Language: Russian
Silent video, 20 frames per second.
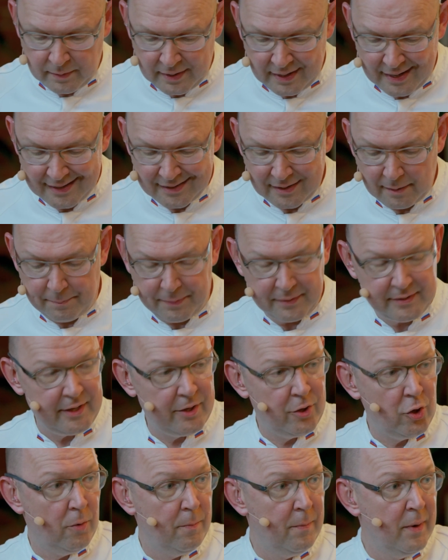Мы это
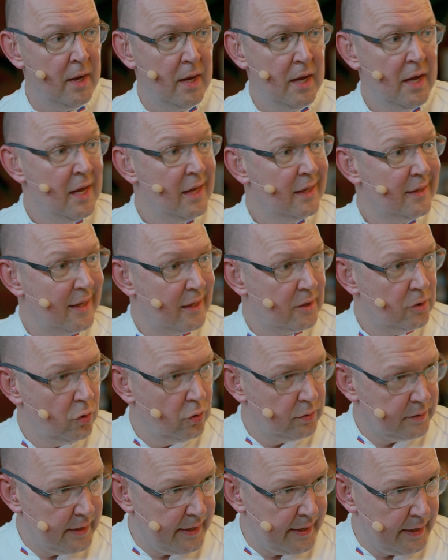подаем на
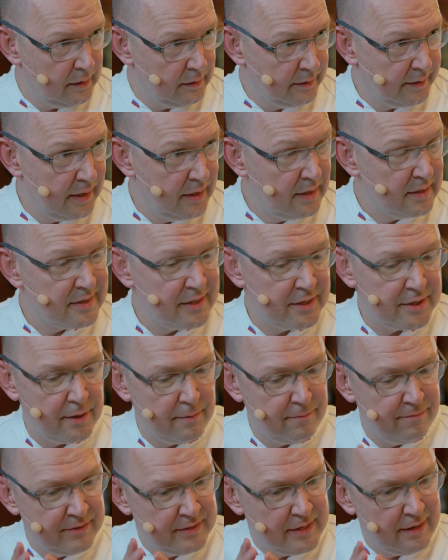дно тарелки,
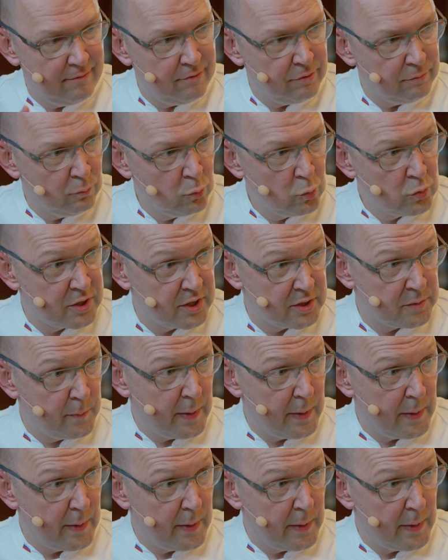затем выдавливаем мусс из